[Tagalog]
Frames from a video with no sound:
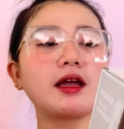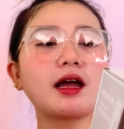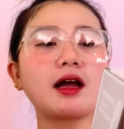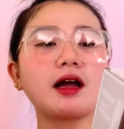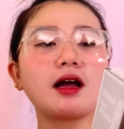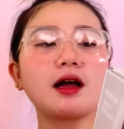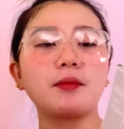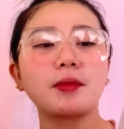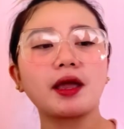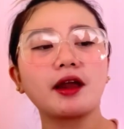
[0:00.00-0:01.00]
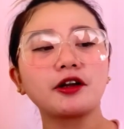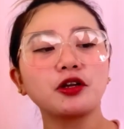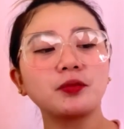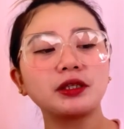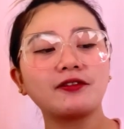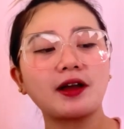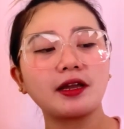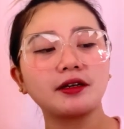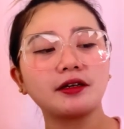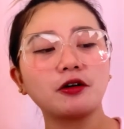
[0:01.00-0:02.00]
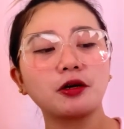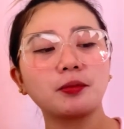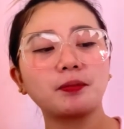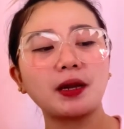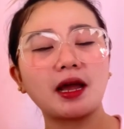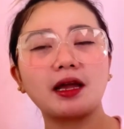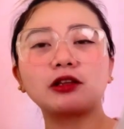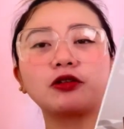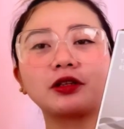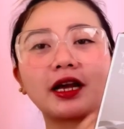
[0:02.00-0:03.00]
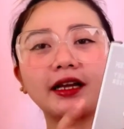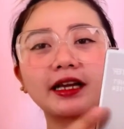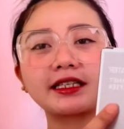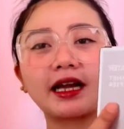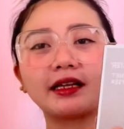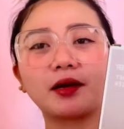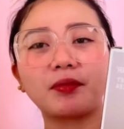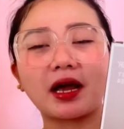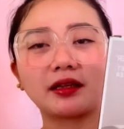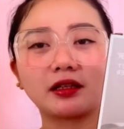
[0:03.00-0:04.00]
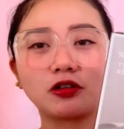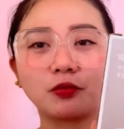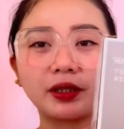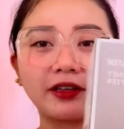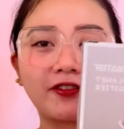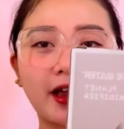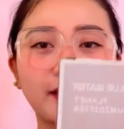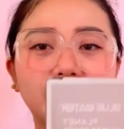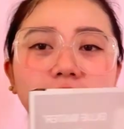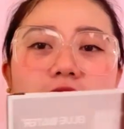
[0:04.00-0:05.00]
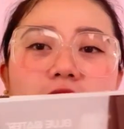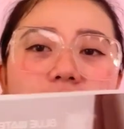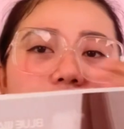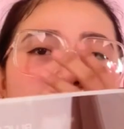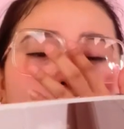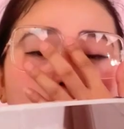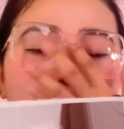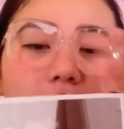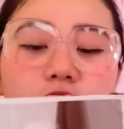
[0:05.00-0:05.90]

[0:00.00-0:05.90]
um, air humidifier or pla ito yung nakalagay sa kanya planet humidifier so ito